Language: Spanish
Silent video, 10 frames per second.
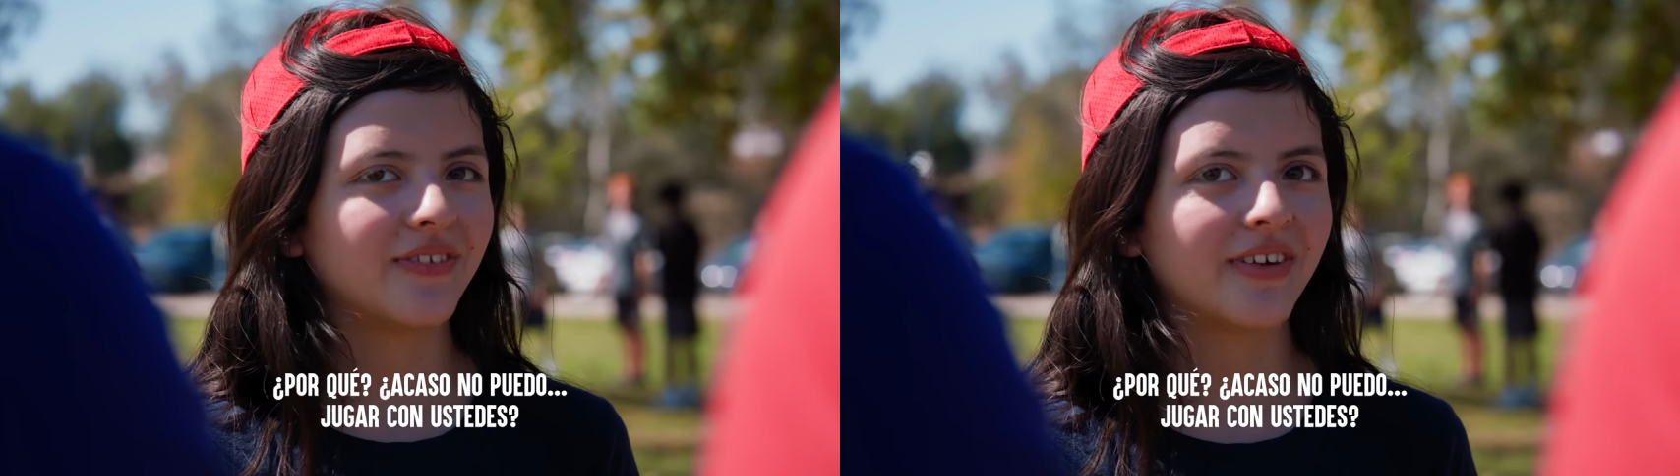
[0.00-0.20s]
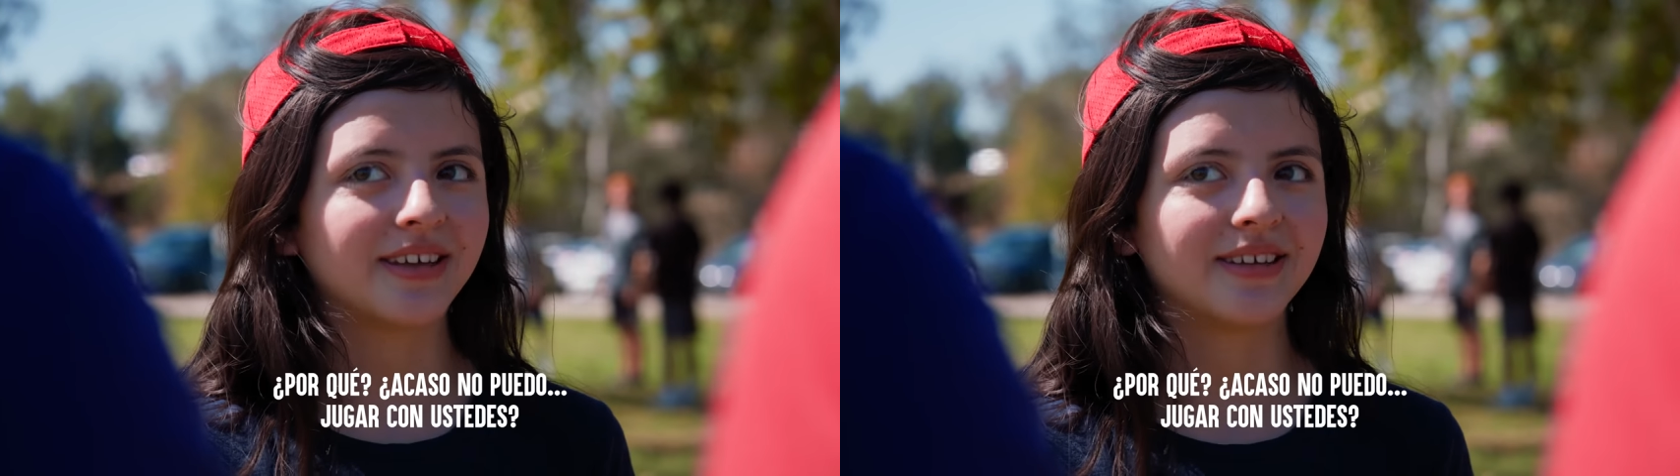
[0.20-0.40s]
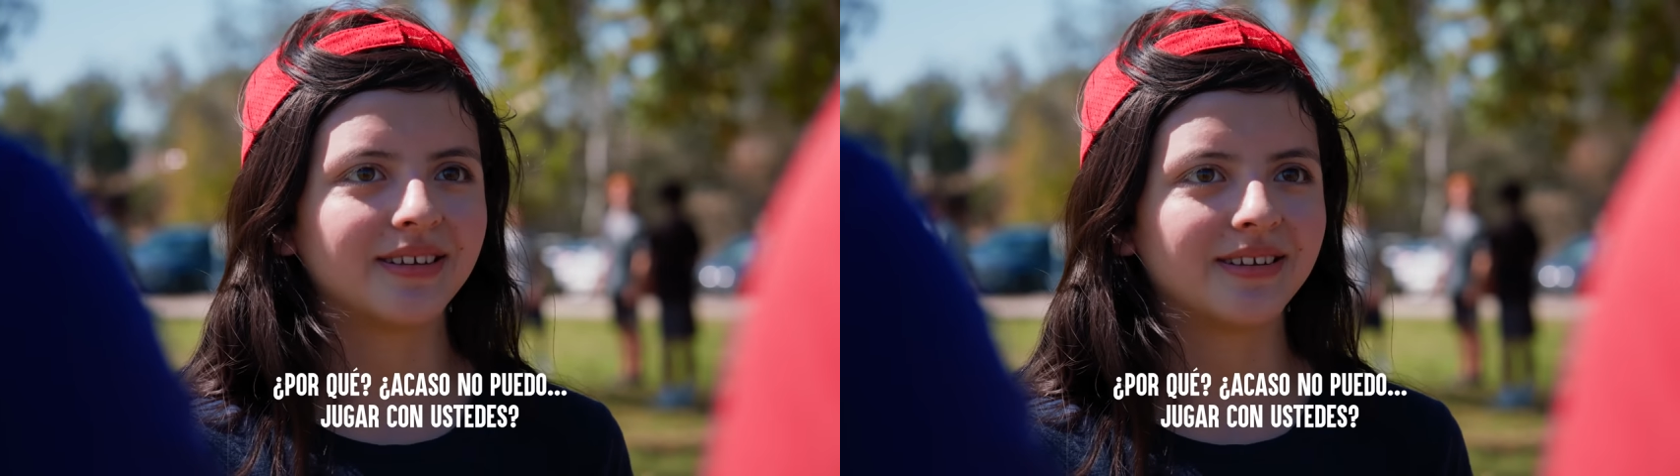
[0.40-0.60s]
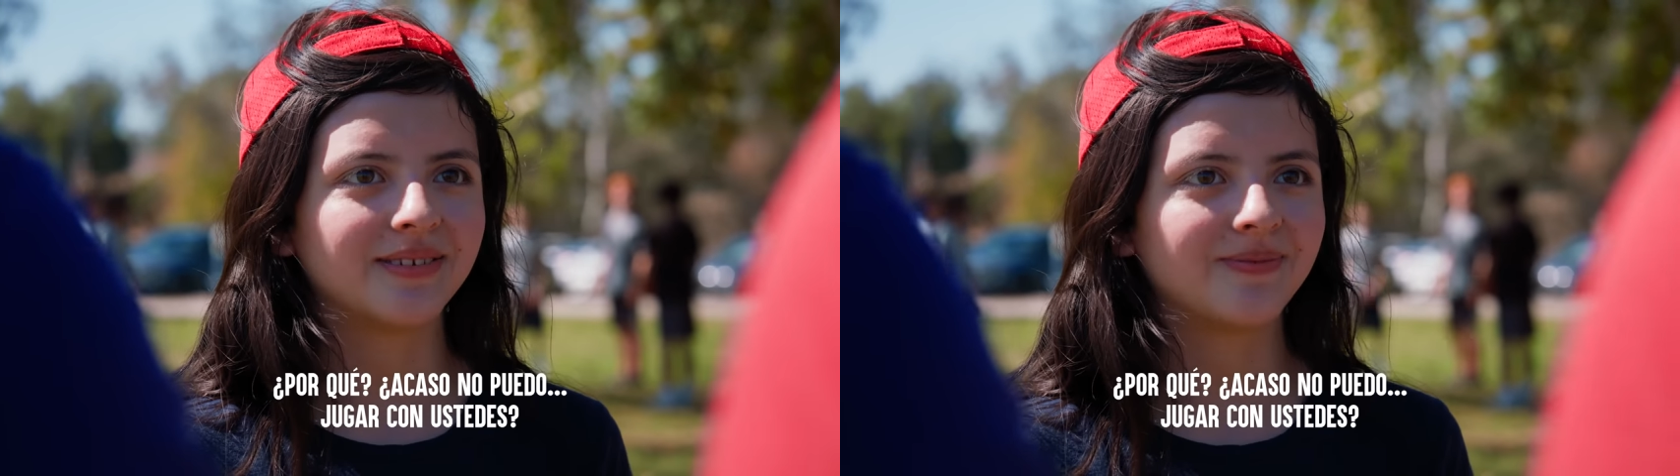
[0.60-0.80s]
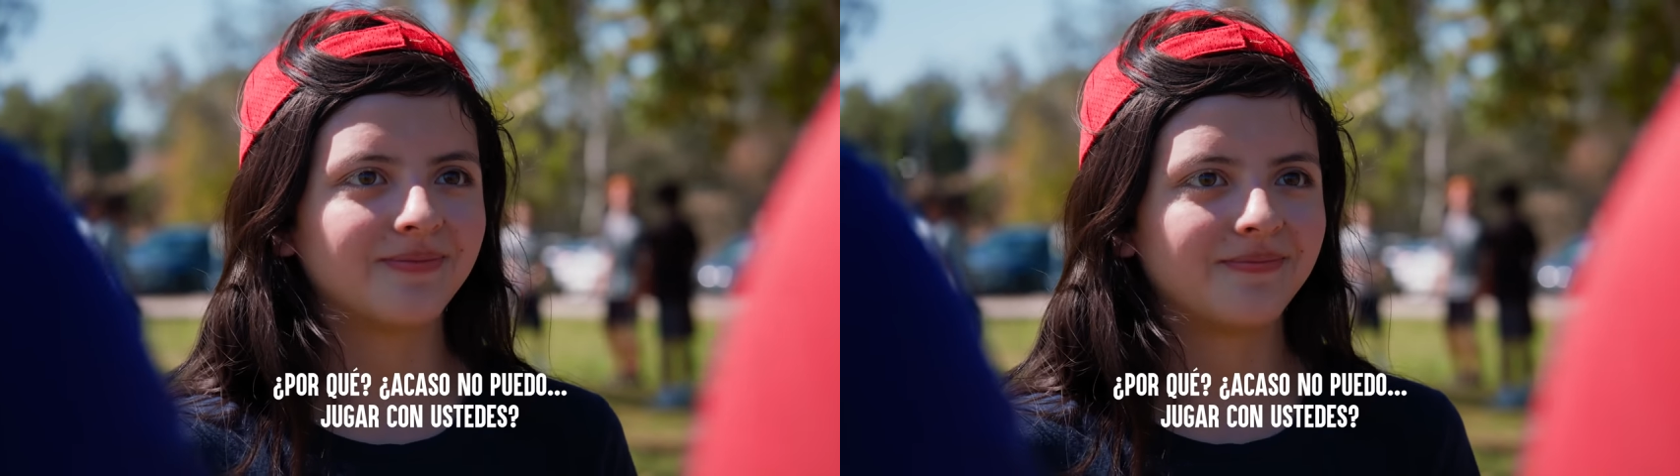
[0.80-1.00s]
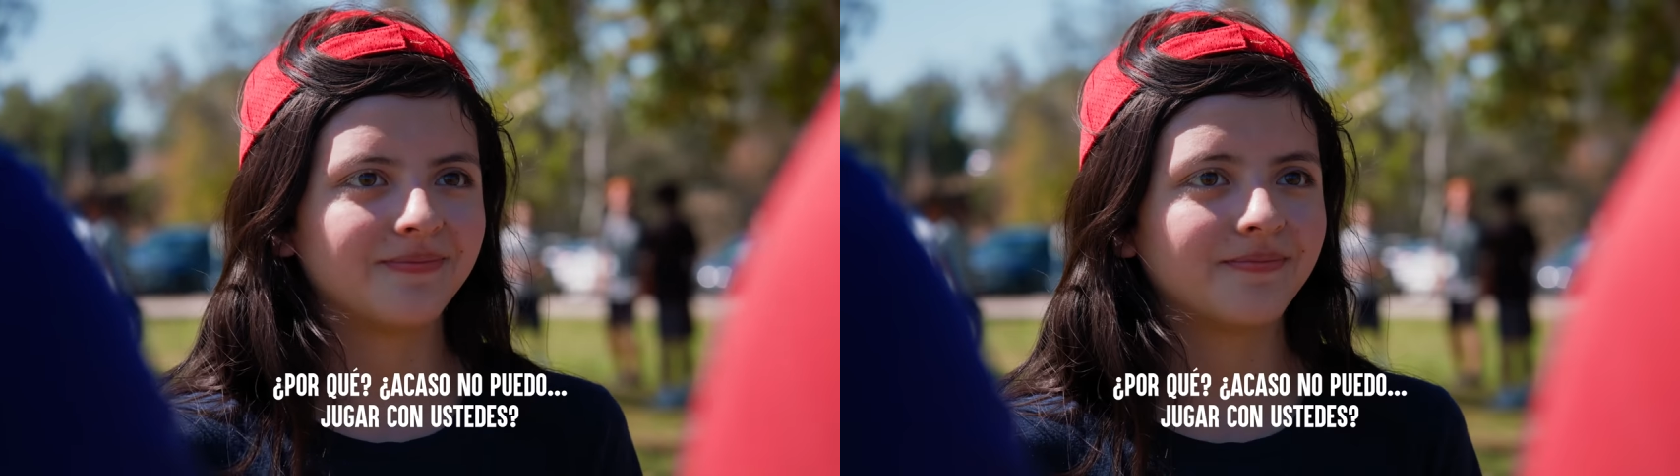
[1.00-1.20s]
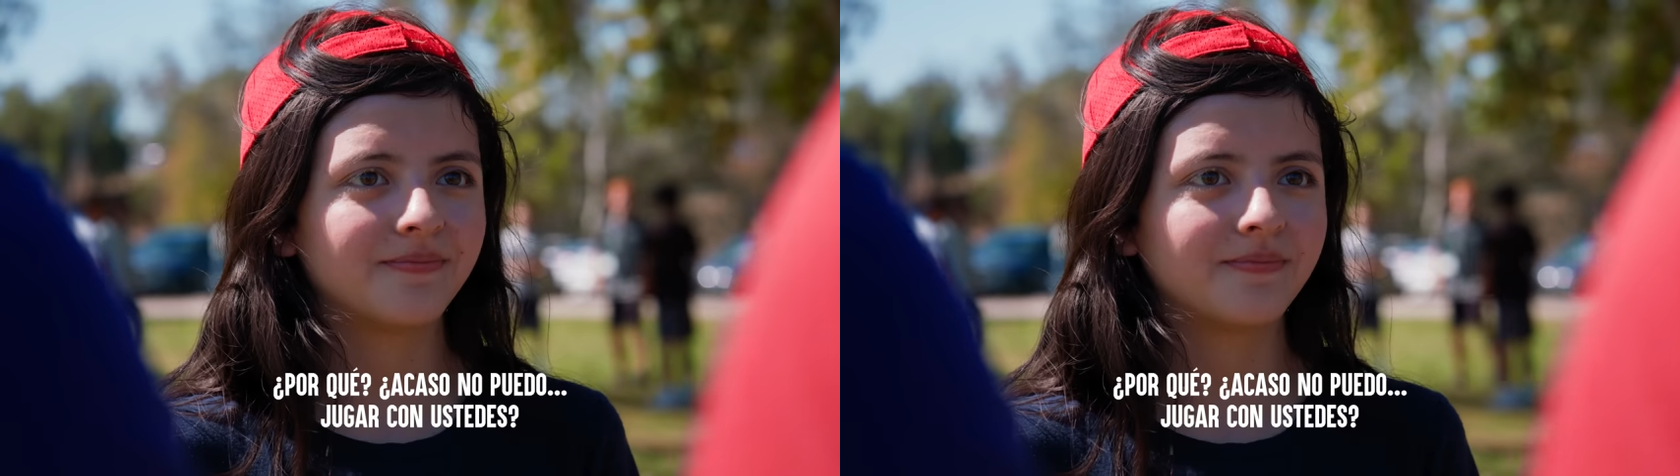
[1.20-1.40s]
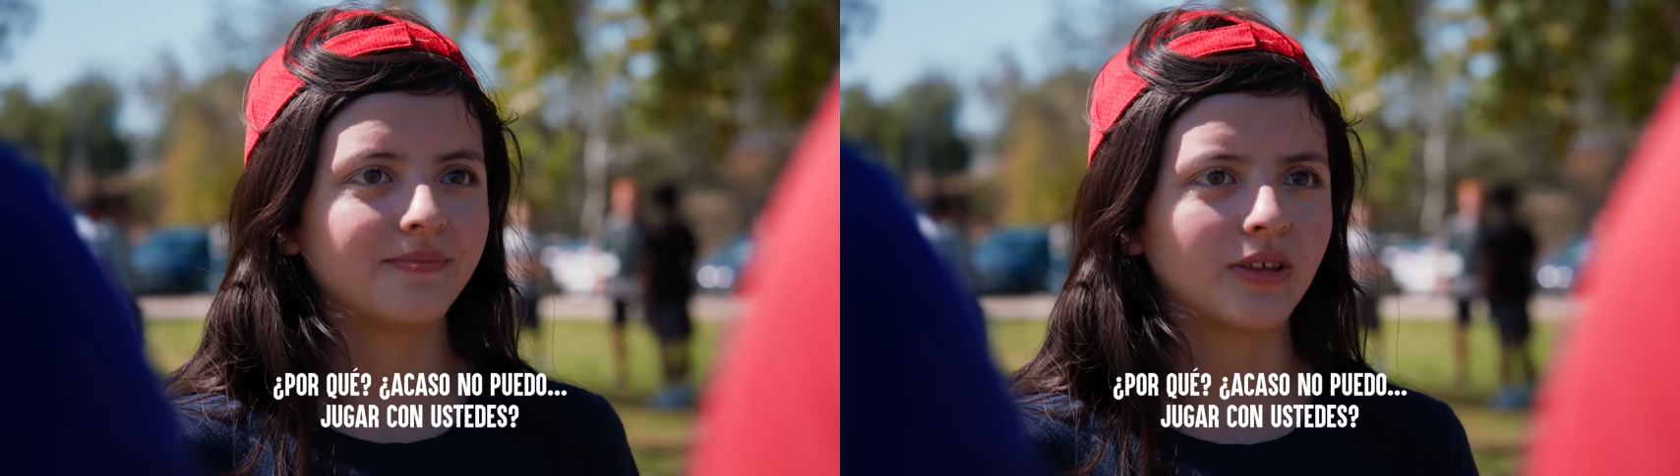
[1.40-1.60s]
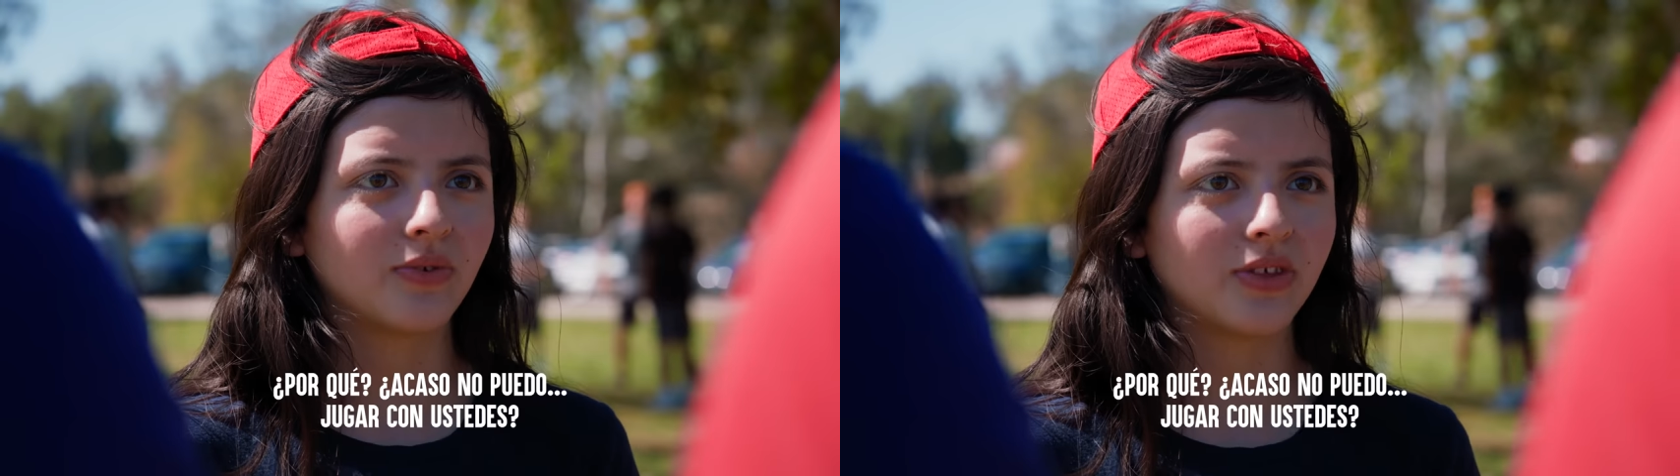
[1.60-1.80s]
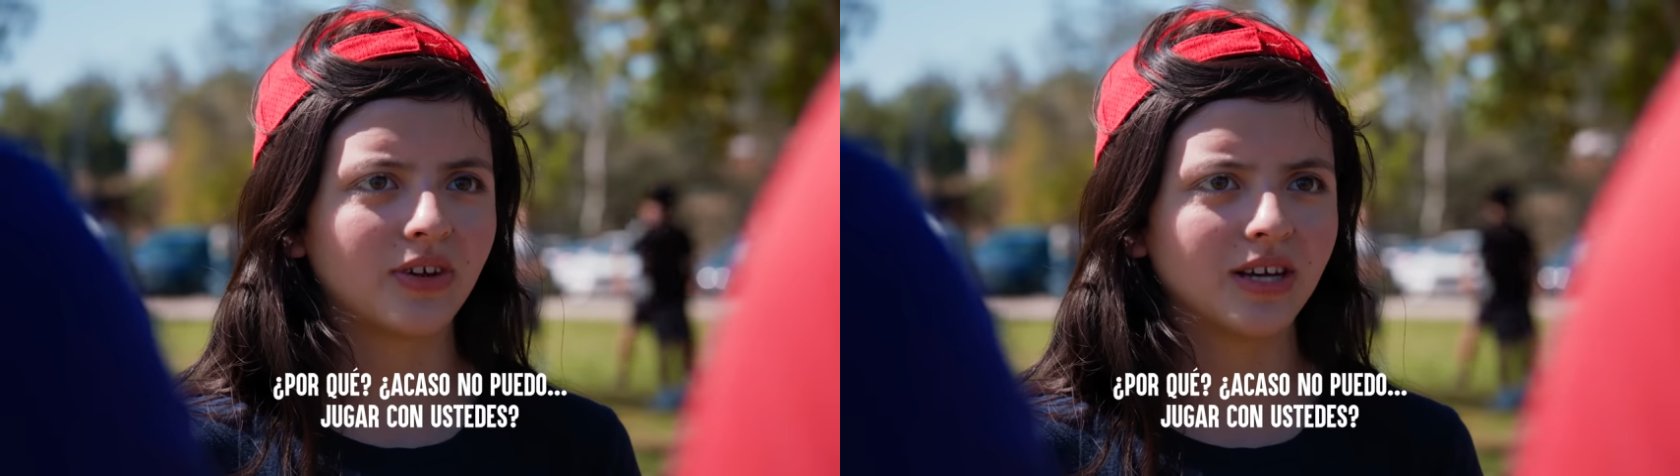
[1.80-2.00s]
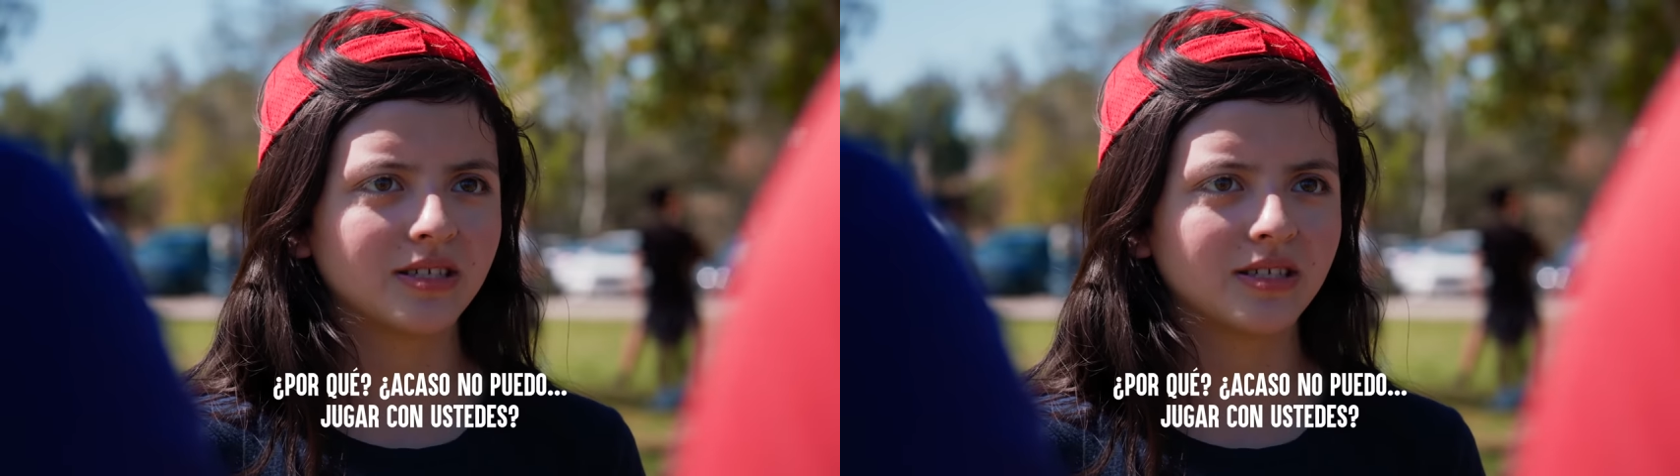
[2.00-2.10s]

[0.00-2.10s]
puedo jugar con